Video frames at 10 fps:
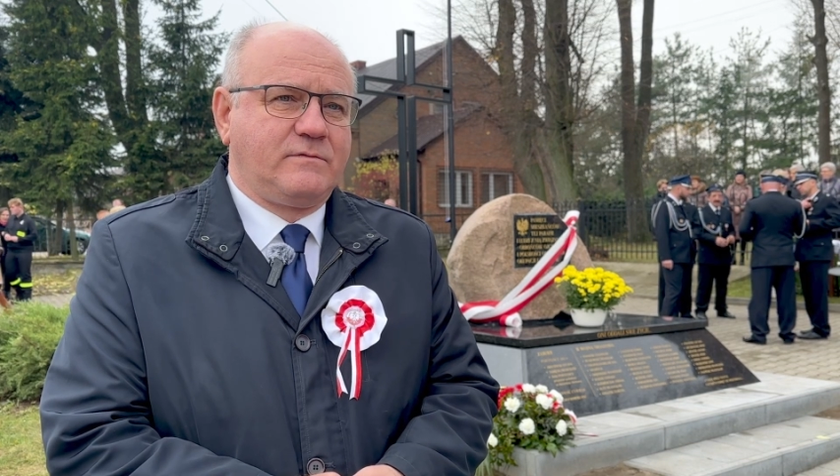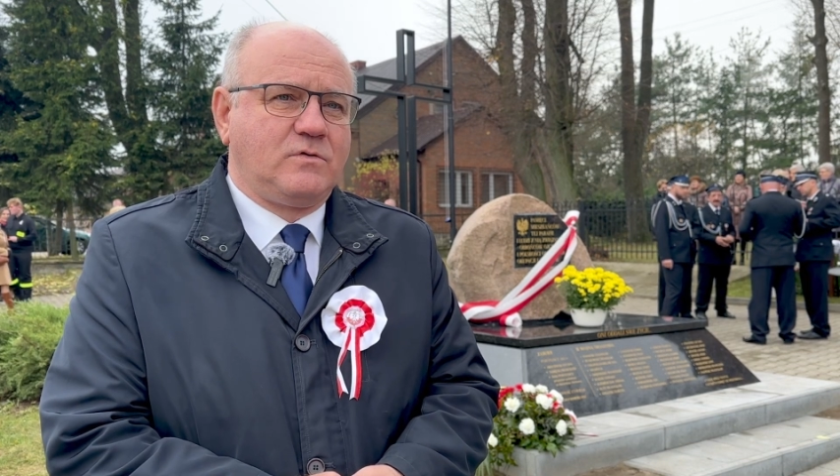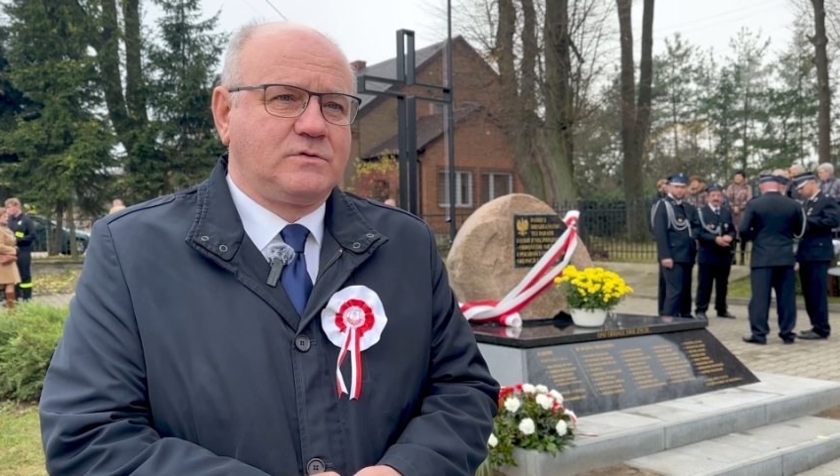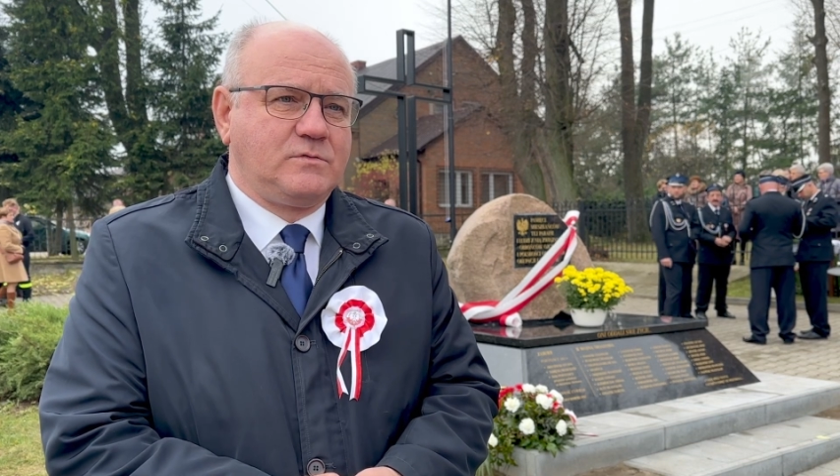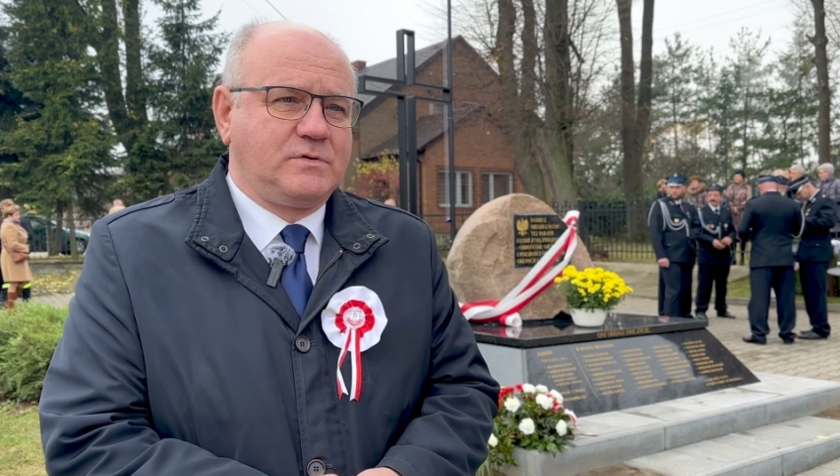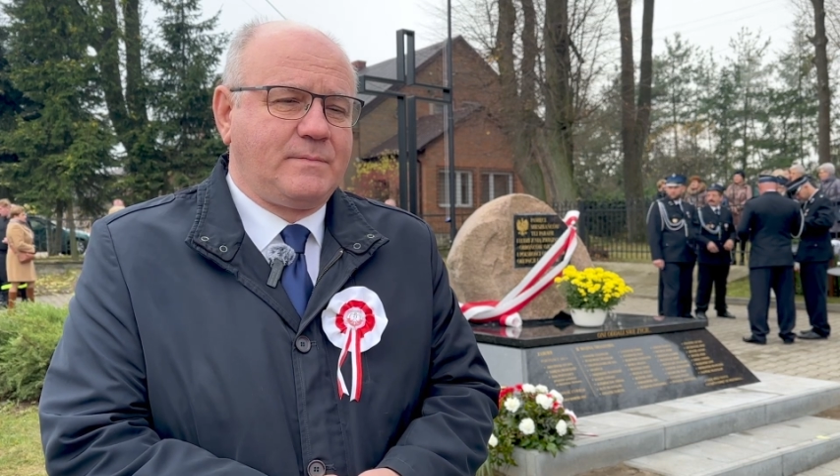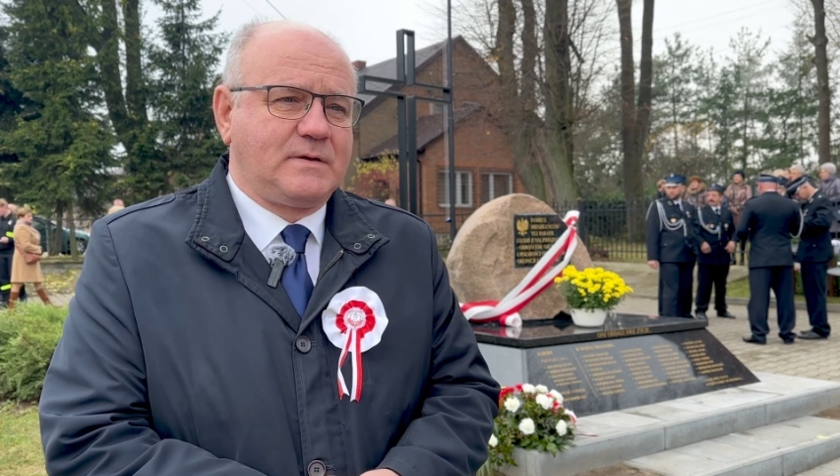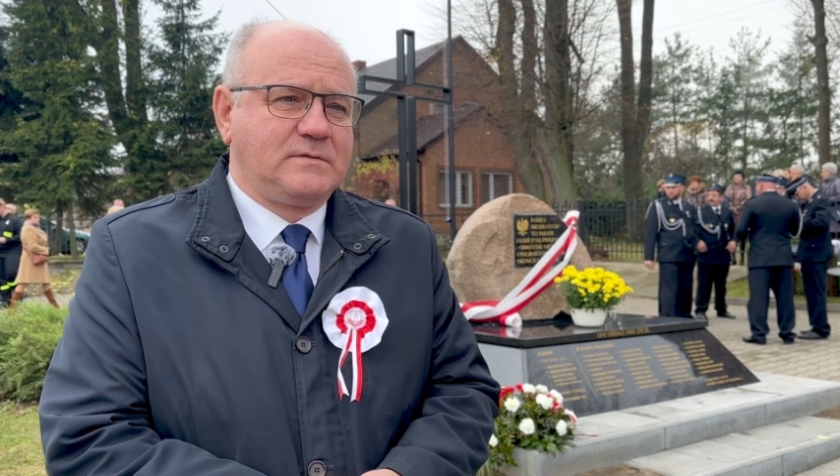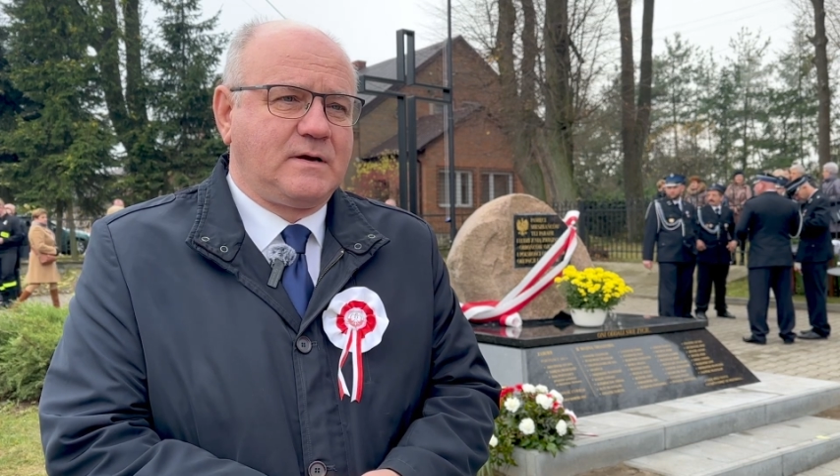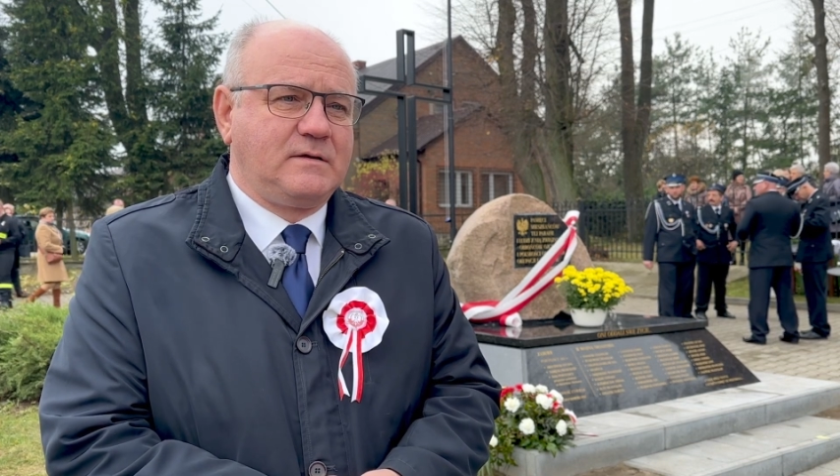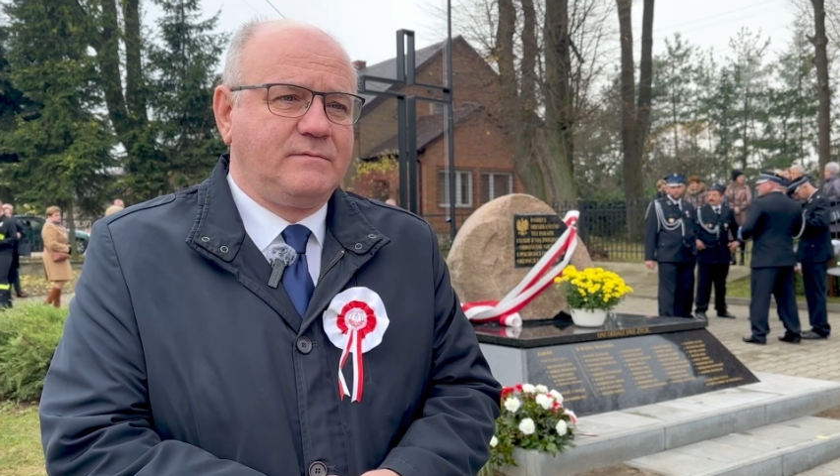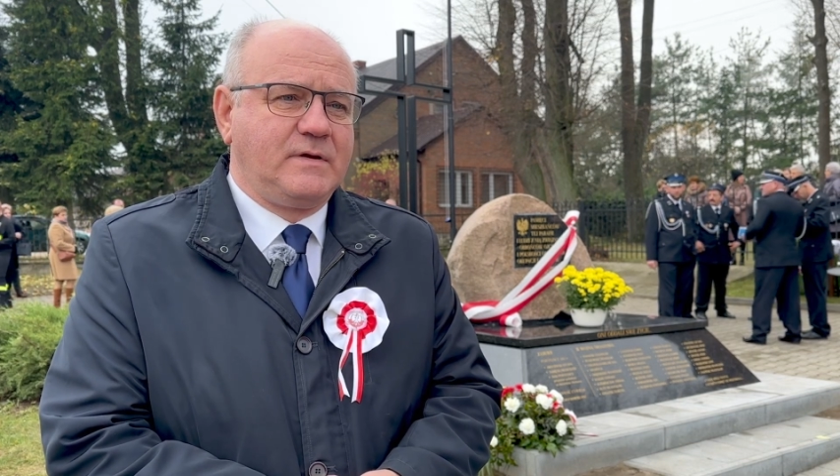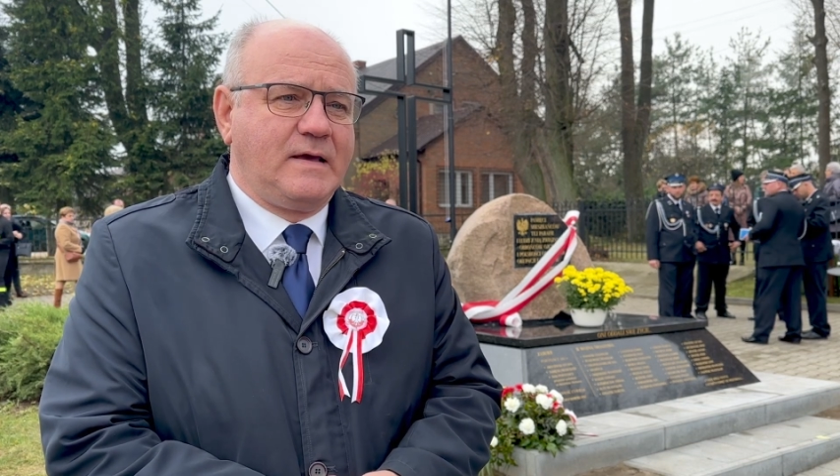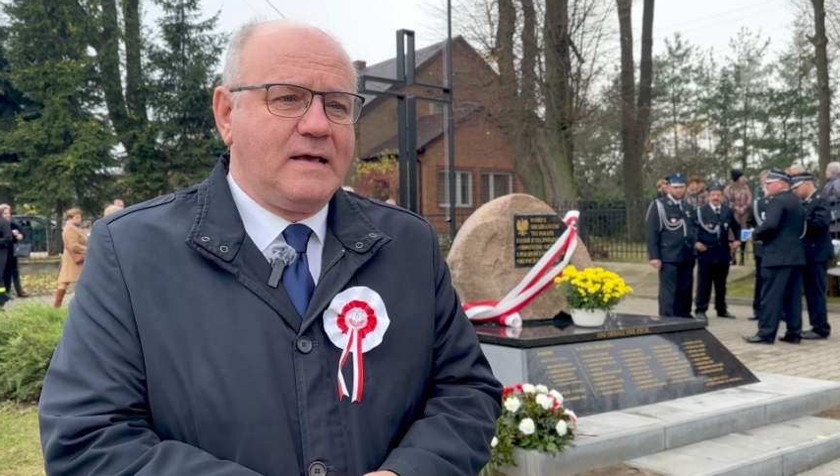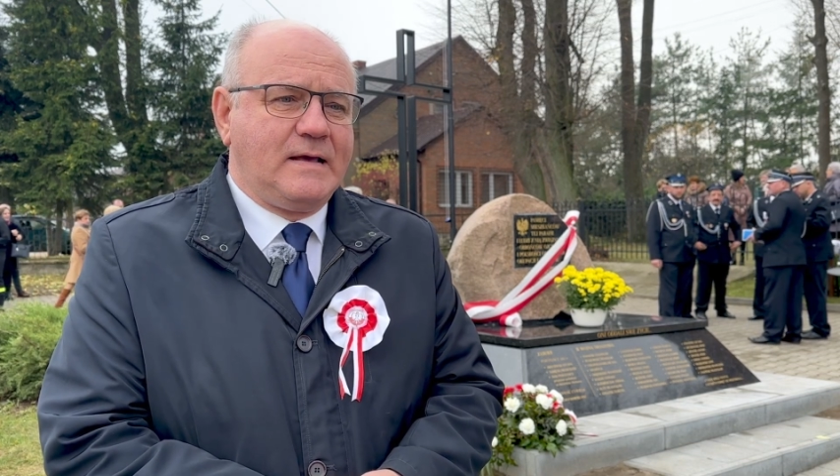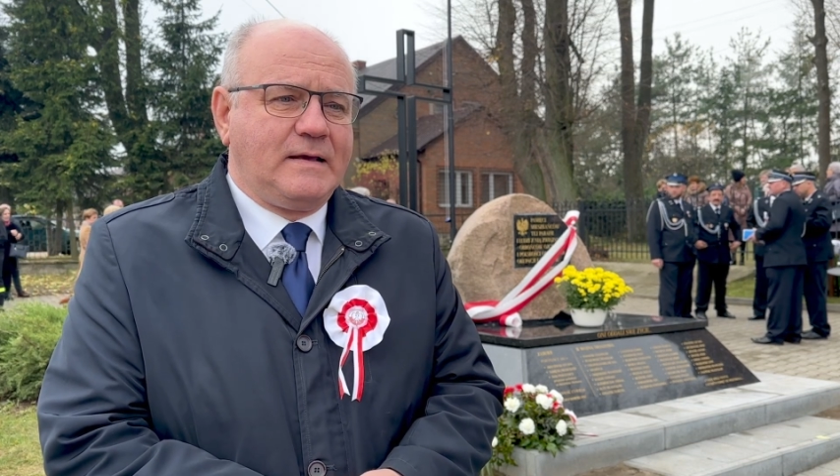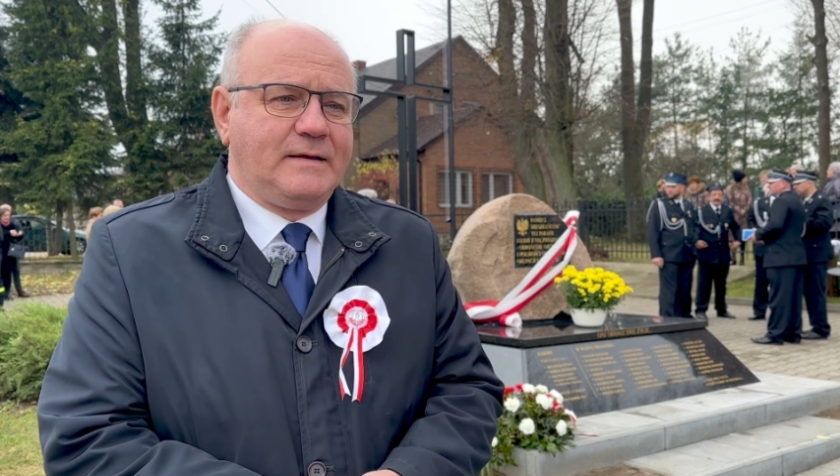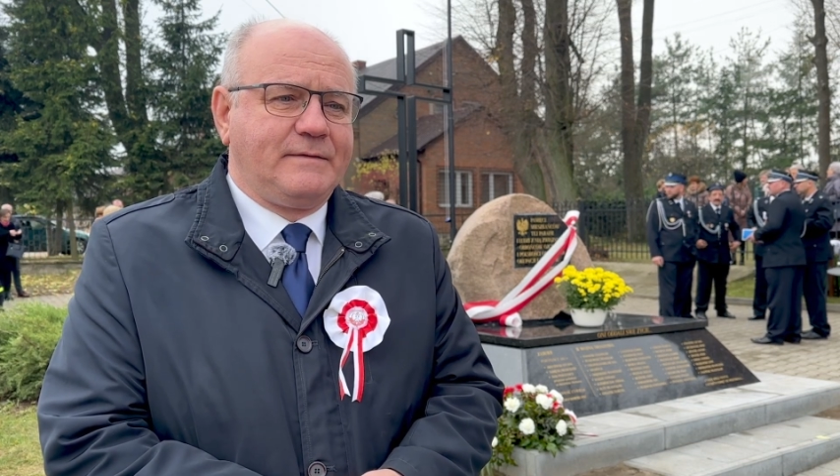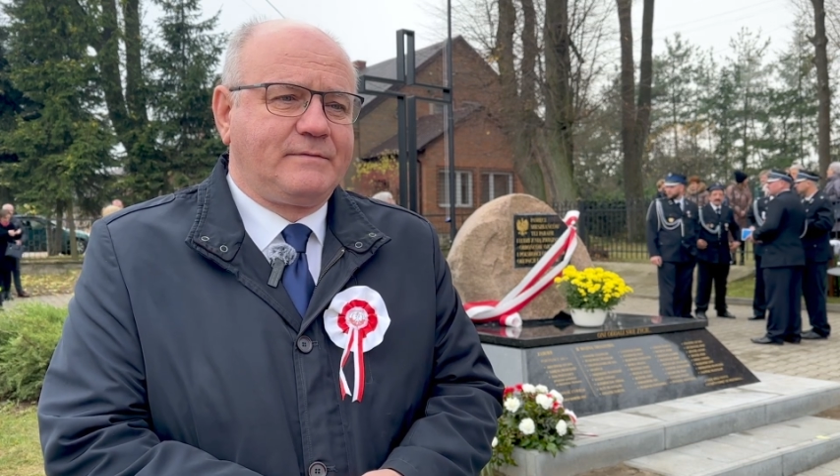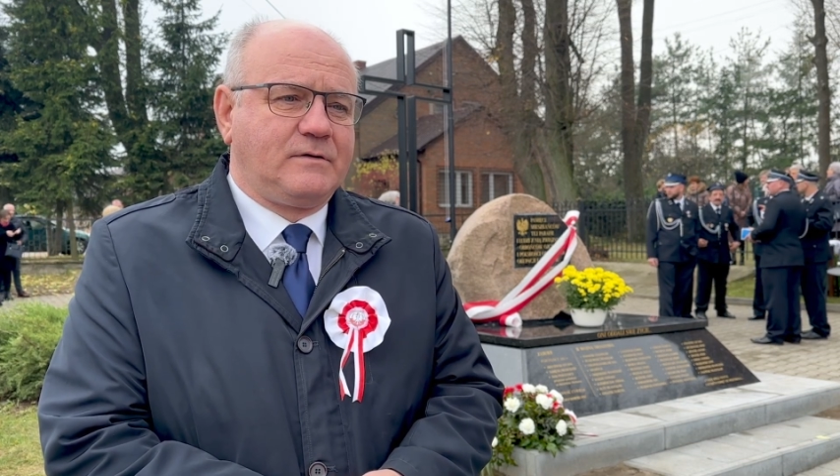że włączył się bardzo aktywnie
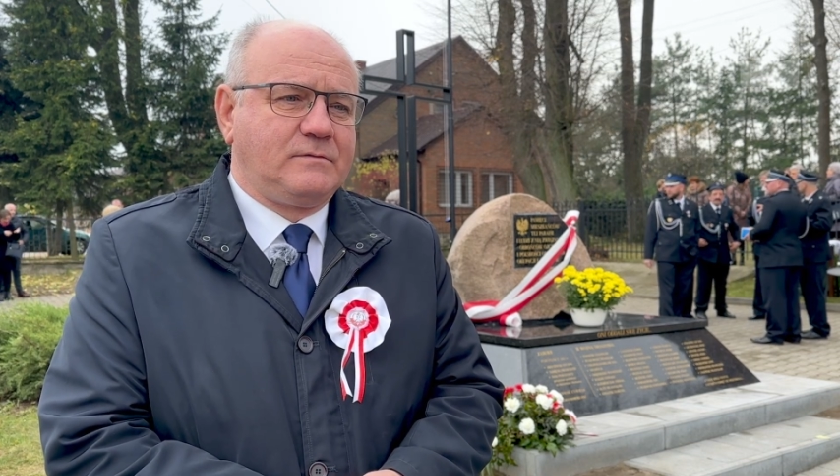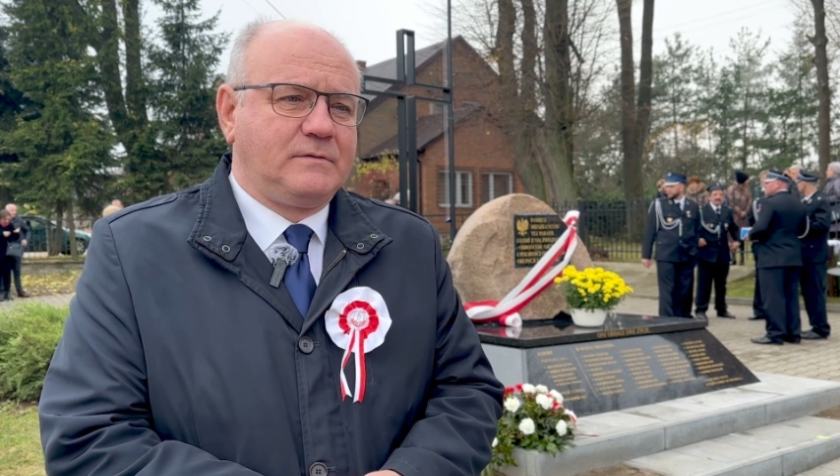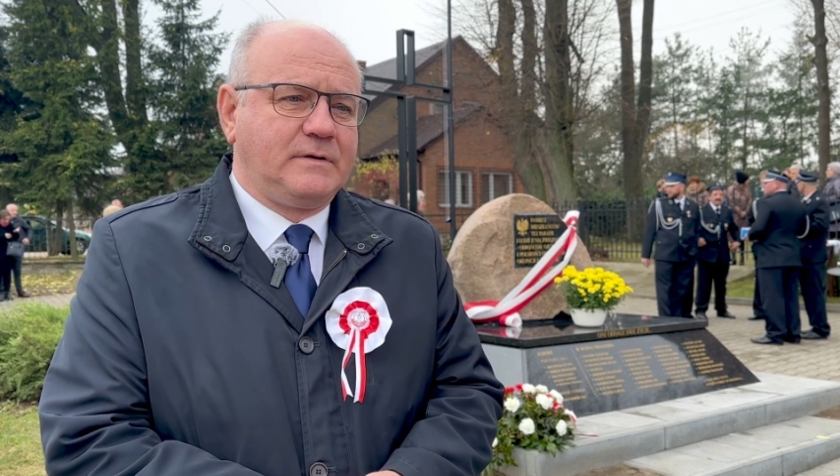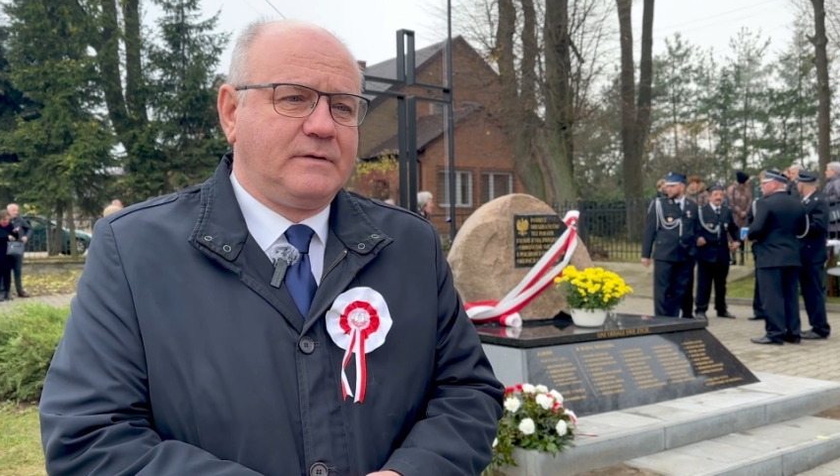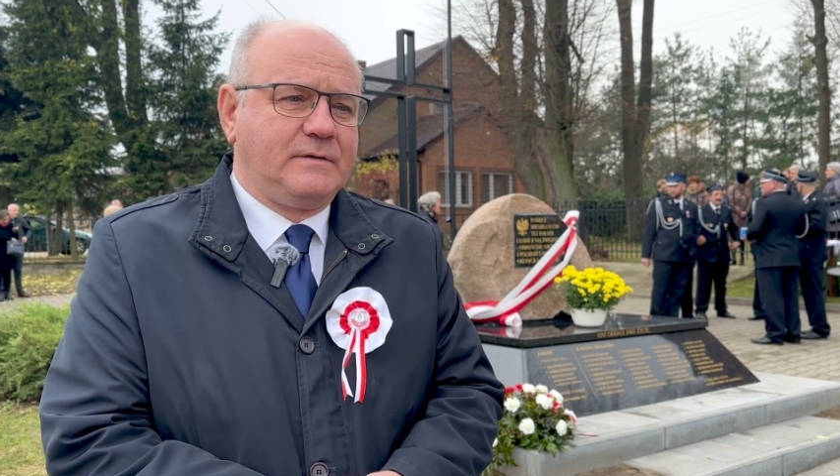w tą